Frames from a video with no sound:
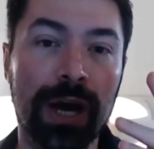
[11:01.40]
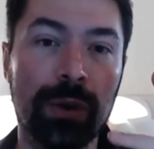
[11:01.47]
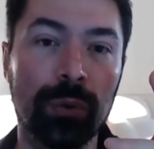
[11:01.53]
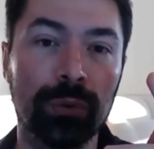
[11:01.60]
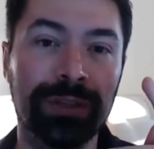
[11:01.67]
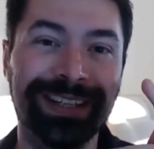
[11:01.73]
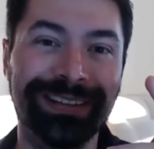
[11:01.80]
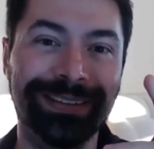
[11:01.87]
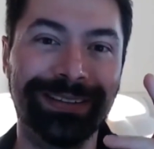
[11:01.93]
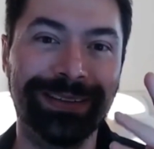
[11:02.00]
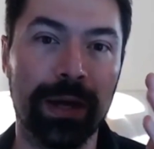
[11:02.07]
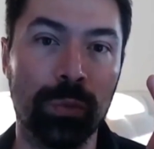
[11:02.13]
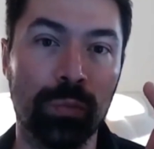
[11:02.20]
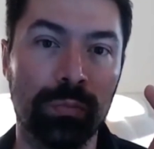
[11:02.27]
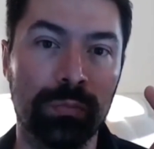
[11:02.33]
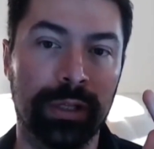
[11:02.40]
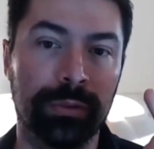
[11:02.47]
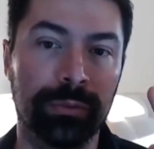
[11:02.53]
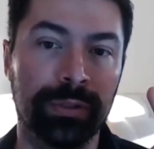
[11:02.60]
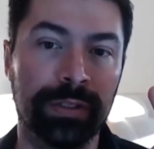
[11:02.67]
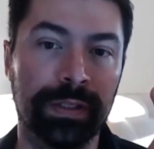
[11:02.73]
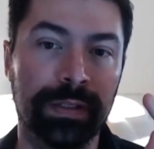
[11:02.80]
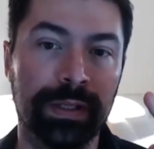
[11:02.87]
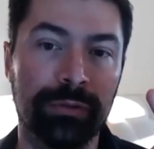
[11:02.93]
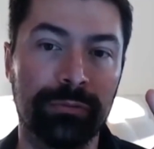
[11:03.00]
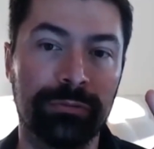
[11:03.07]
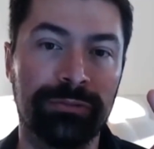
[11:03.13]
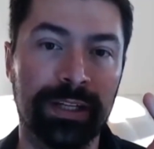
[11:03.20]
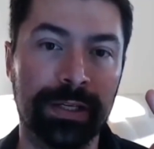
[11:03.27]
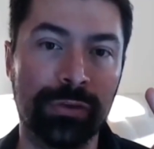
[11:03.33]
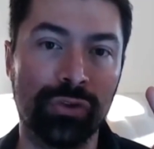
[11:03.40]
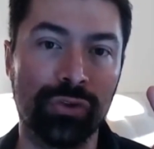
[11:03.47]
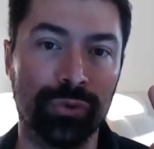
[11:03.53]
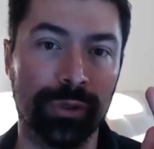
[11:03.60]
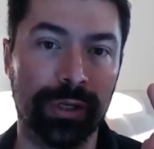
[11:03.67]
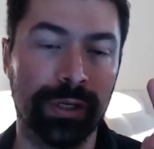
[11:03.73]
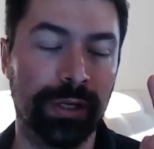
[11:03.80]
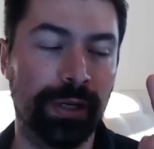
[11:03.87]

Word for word: o tendão, né? O tendão flexor.